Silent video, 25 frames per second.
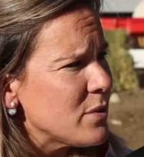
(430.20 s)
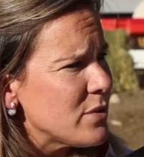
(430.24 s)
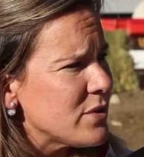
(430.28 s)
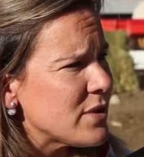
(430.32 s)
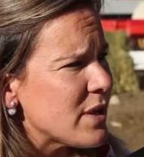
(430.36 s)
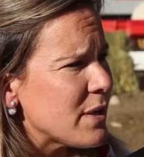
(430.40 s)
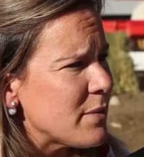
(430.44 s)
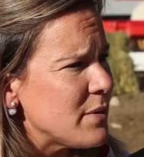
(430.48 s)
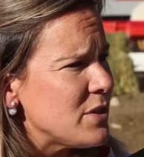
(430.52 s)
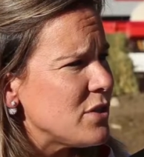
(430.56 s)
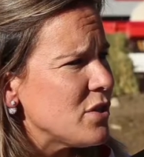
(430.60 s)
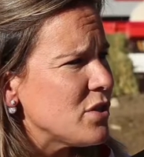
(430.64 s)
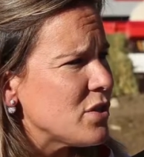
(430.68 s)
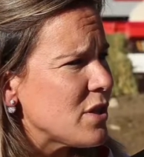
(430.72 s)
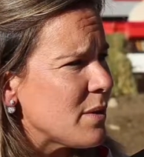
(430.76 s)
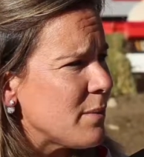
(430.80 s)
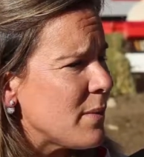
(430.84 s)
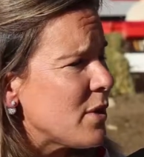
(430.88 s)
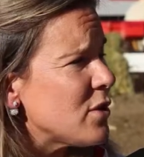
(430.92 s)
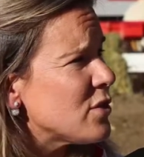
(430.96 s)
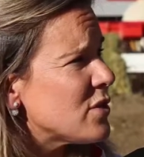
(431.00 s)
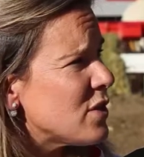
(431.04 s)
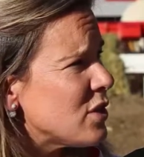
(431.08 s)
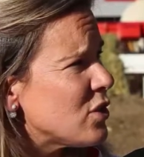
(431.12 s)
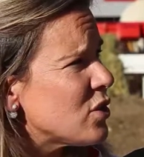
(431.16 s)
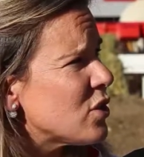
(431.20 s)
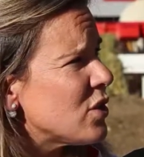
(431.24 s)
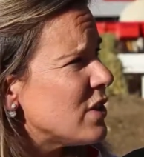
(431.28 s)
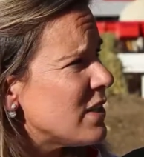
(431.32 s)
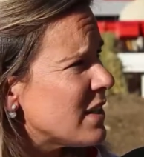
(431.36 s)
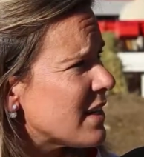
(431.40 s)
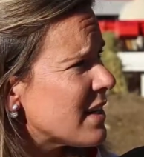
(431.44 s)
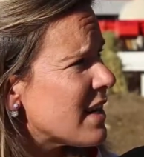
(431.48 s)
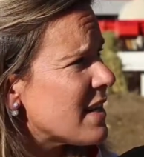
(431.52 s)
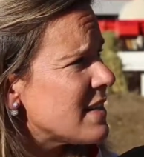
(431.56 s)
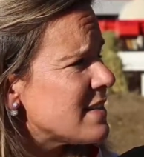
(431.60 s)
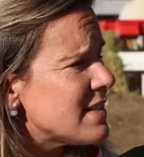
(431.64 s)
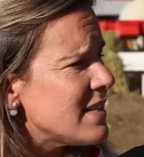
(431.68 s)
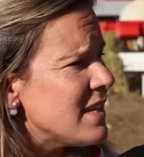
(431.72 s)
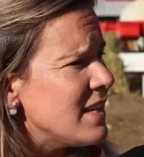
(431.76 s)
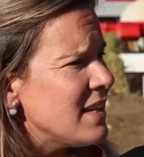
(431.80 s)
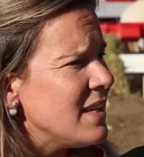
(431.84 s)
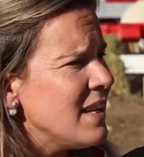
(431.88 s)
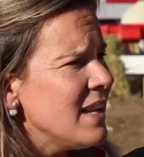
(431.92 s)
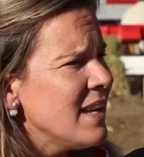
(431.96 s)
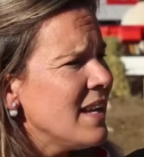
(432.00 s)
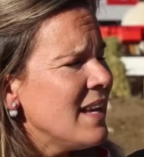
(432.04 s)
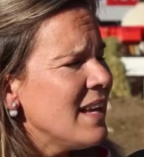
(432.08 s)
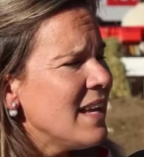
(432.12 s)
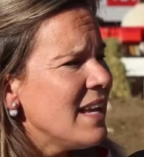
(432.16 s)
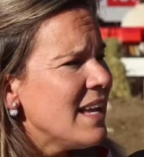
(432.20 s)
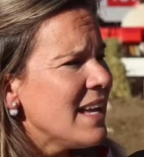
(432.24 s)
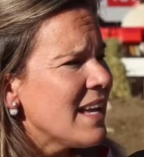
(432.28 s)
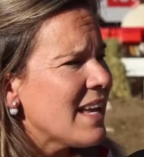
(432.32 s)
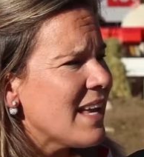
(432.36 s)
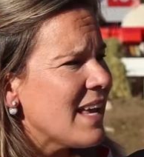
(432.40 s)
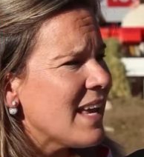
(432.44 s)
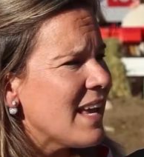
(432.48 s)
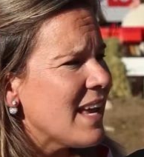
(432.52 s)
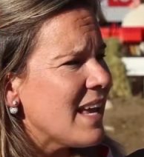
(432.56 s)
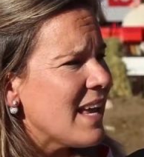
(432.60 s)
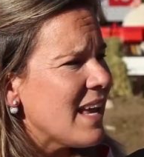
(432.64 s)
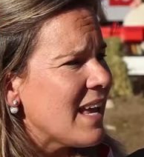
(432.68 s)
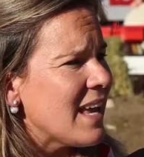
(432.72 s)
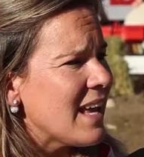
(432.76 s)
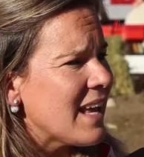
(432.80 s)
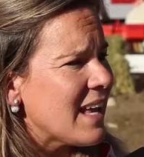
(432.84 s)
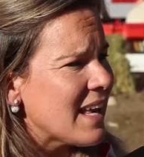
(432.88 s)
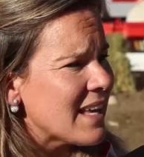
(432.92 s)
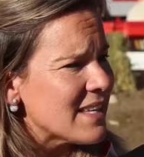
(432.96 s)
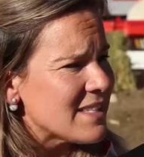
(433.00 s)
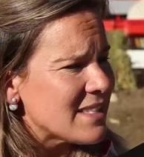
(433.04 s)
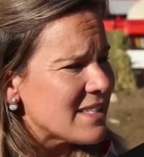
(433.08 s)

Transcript: un servicio llamado Citroën Racing que, que